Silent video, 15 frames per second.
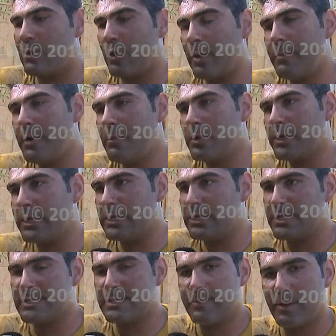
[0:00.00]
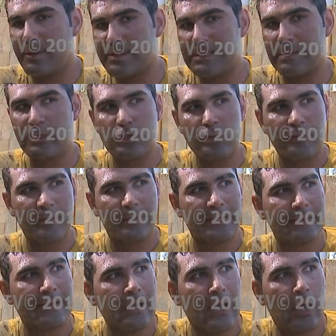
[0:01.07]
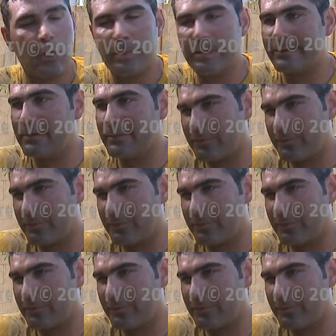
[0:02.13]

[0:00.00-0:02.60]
وعم بحمل كل جسمي واذا بتشوفي بتطلع وبت...